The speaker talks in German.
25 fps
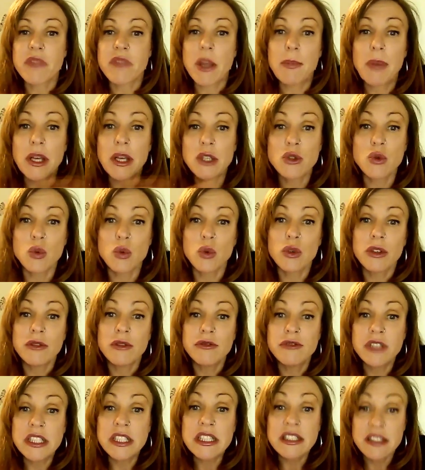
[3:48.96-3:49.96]
Personen
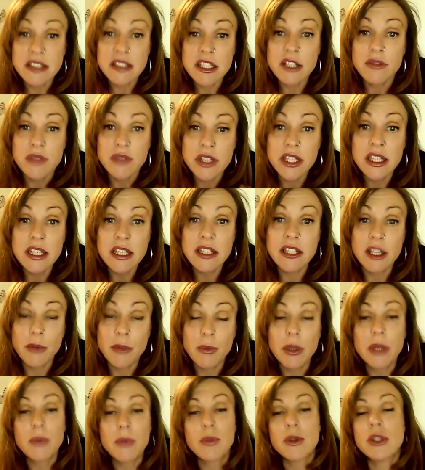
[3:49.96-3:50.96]
finden, die sich wirklich
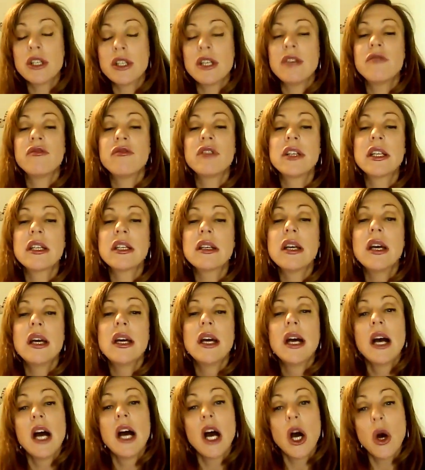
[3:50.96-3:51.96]
damit beschäftigen.
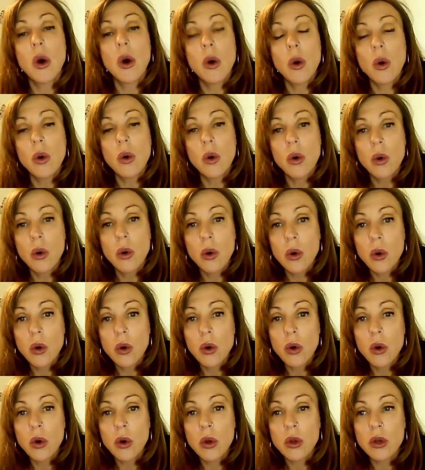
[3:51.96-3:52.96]

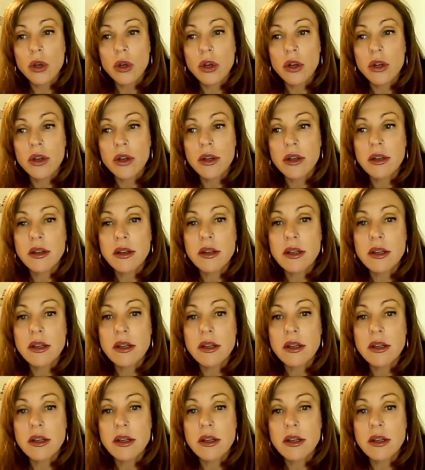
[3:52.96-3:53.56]
Und